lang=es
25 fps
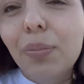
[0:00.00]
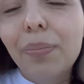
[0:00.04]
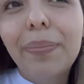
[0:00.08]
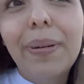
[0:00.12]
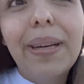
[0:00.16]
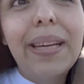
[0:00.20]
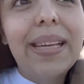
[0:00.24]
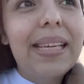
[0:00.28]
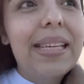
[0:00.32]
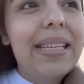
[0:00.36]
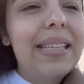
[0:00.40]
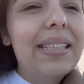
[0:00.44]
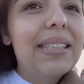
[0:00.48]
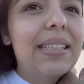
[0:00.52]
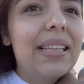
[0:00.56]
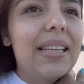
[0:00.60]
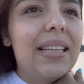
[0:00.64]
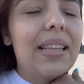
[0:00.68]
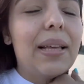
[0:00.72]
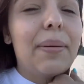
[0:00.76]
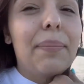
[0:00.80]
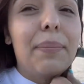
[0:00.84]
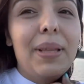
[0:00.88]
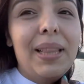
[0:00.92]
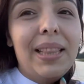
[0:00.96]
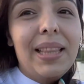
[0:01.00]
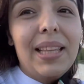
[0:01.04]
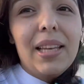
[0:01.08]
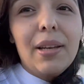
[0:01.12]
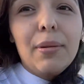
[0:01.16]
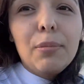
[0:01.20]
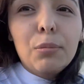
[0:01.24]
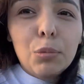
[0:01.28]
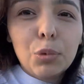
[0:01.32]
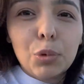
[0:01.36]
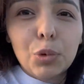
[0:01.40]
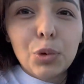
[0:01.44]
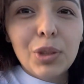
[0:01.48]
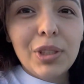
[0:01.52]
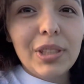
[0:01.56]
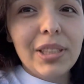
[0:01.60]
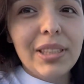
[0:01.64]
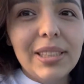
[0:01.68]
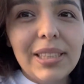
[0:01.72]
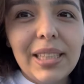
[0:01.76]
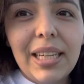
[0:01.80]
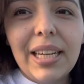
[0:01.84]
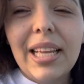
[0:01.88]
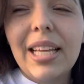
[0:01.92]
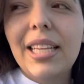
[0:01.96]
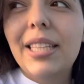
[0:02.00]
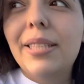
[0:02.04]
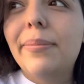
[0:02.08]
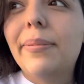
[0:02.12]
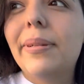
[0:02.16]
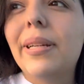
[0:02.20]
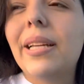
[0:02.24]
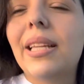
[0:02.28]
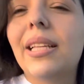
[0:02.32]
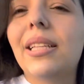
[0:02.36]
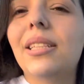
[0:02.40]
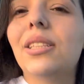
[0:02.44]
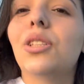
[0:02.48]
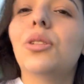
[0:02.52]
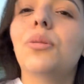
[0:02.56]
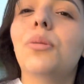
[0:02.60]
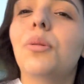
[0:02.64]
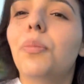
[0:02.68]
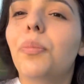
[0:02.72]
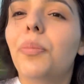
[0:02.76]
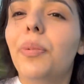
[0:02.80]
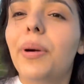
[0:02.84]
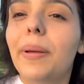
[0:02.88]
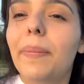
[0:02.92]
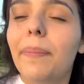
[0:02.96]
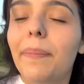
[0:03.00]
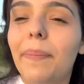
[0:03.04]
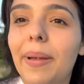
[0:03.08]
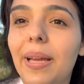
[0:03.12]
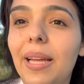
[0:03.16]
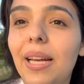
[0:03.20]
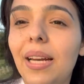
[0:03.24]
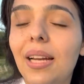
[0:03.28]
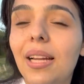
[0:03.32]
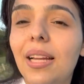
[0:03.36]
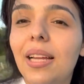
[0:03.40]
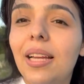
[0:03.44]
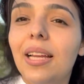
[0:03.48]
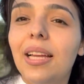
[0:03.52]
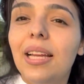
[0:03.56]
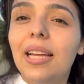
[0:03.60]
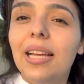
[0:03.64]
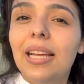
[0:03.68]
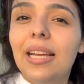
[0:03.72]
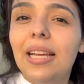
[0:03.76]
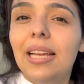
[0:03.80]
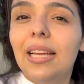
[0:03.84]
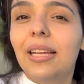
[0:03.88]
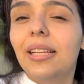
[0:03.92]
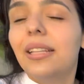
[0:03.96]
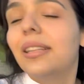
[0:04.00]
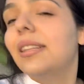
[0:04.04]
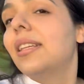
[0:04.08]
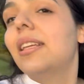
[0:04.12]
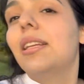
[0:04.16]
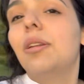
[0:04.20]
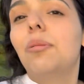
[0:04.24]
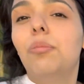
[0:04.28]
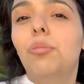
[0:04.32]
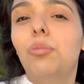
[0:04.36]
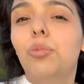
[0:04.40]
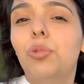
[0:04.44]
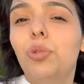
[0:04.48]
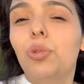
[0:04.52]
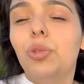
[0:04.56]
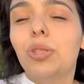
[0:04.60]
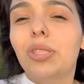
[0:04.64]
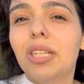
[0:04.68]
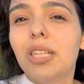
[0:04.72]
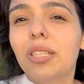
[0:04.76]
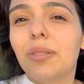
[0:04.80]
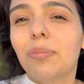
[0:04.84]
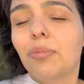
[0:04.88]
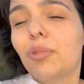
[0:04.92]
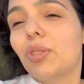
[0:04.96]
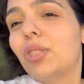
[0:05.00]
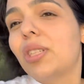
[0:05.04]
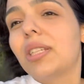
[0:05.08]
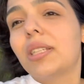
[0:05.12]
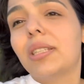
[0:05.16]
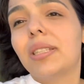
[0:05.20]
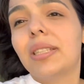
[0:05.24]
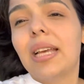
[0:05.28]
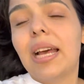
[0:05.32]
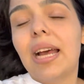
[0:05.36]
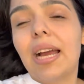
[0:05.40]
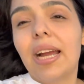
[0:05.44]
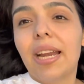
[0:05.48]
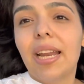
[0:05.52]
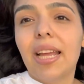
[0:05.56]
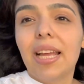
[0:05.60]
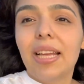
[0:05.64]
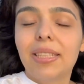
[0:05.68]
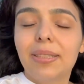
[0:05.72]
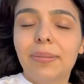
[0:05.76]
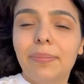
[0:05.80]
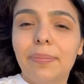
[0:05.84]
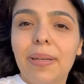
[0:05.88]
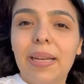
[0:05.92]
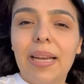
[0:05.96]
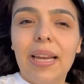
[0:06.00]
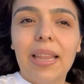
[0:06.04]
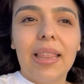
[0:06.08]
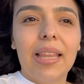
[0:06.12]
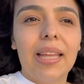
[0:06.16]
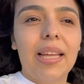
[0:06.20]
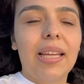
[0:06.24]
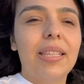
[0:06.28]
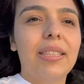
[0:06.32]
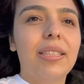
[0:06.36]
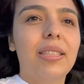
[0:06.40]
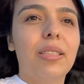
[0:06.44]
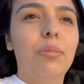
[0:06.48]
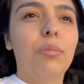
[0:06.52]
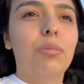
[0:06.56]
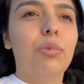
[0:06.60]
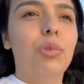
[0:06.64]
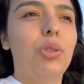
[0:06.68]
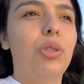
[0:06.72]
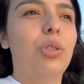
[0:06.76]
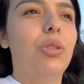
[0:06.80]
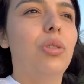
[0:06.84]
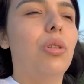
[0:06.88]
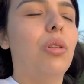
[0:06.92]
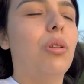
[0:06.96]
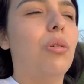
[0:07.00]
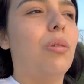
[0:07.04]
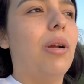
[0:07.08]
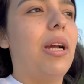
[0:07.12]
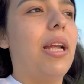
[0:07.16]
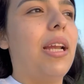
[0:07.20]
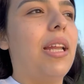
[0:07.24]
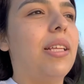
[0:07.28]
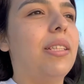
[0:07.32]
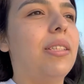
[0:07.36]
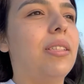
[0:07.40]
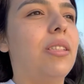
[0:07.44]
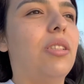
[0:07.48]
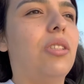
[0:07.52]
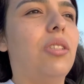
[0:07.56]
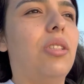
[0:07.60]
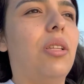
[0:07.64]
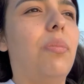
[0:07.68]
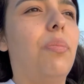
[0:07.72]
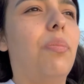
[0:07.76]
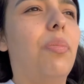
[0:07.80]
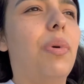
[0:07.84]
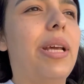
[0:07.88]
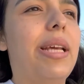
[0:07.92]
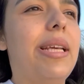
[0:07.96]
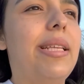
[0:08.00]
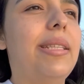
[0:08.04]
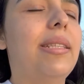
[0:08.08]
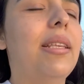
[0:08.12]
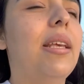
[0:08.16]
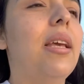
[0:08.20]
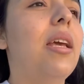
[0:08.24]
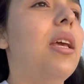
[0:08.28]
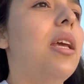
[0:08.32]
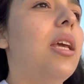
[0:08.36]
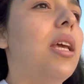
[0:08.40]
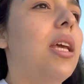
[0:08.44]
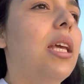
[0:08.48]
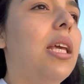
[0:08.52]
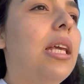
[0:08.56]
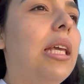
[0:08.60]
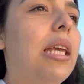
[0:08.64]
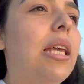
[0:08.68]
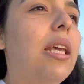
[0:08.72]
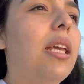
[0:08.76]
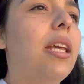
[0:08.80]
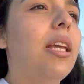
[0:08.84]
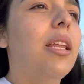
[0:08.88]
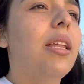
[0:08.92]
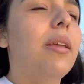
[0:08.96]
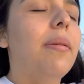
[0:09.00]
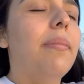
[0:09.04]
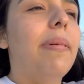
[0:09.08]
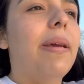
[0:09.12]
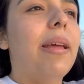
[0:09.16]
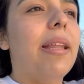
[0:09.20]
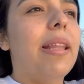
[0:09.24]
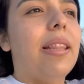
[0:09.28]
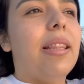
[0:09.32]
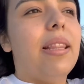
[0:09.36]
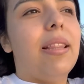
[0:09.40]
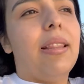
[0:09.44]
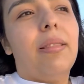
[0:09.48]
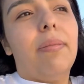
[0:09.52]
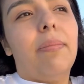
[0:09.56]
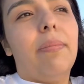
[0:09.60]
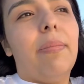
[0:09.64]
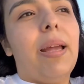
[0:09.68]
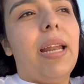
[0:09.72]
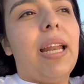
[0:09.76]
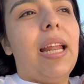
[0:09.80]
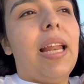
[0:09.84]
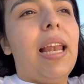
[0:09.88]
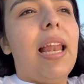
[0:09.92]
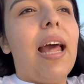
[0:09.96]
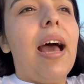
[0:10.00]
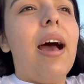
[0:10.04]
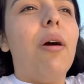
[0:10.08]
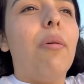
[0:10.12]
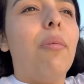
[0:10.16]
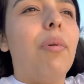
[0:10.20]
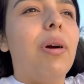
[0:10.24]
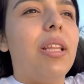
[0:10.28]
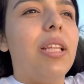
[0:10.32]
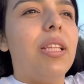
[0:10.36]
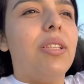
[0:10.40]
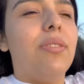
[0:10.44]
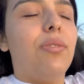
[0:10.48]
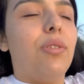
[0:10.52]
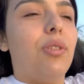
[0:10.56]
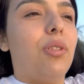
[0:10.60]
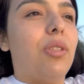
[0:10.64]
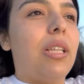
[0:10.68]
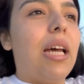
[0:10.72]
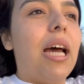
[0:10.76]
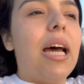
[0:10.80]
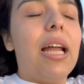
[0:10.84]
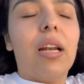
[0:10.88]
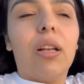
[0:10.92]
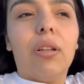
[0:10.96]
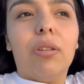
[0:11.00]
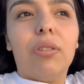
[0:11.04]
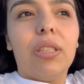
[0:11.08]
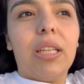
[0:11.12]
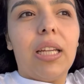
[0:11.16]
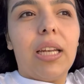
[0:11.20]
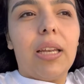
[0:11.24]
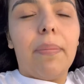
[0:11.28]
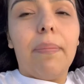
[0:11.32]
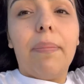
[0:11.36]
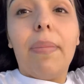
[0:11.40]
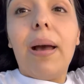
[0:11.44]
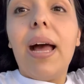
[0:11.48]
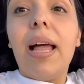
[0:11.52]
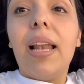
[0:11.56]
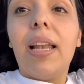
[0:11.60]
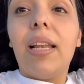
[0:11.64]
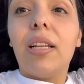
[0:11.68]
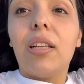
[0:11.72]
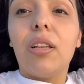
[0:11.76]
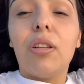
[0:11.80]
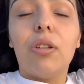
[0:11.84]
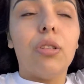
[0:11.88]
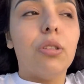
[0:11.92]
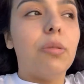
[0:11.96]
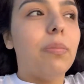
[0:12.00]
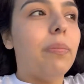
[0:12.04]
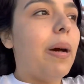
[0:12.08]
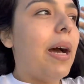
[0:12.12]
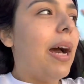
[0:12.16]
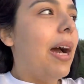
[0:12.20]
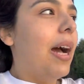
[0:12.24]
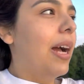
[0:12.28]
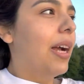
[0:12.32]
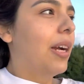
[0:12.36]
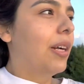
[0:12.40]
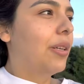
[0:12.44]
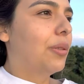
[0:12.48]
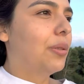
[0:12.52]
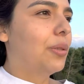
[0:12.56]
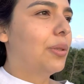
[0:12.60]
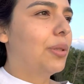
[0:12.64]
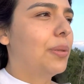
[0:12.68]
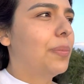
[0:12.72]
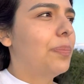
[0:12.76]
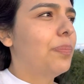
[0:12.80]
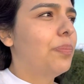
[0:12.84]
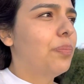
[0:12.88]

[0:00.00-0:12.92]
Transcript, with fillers: país que también tiene muchas áreas verdes, como pueden ver. Tiene muchas, muchas áreas verdes y muchos lugares donde puedes ir y ver, ver el agua, disfrutar los animales, los pájaros,